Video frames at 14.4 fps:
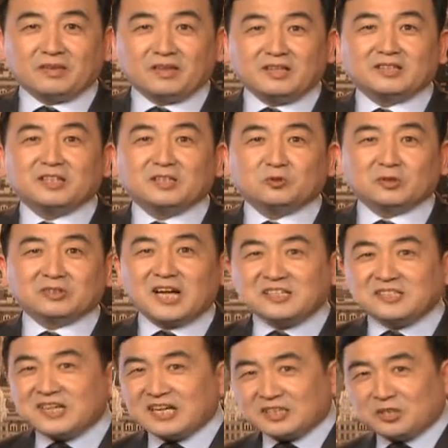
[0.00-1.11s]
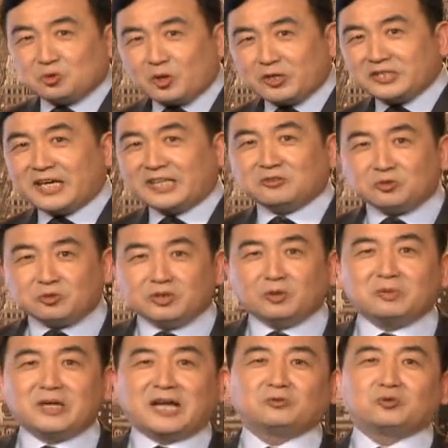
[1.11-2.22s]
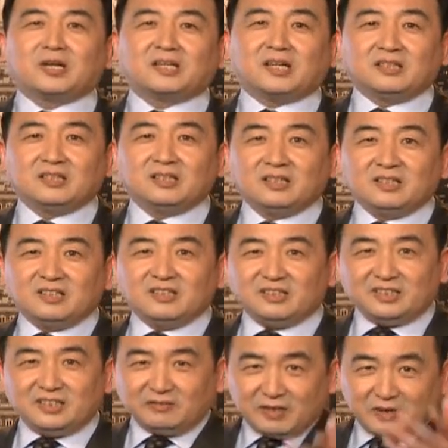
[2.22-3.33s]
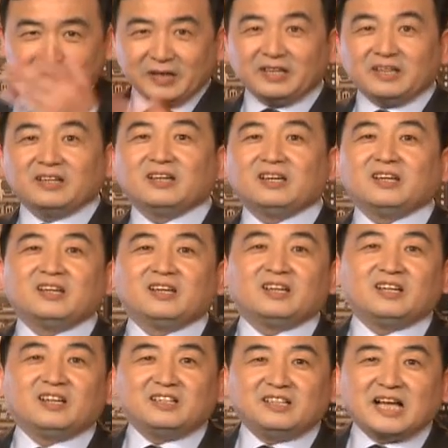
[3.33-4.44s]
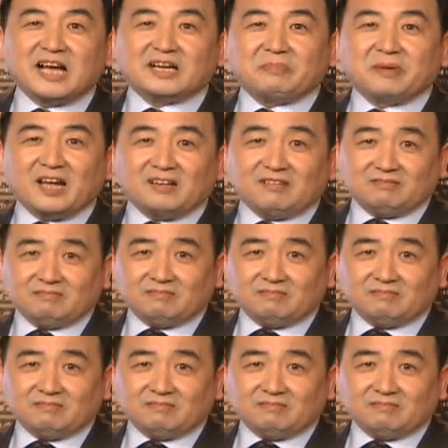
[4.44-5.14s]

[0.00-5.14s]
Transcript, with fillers: 你可以做，但是让你捐钱的时候，你又不敢捐了，因为被人家给骗了。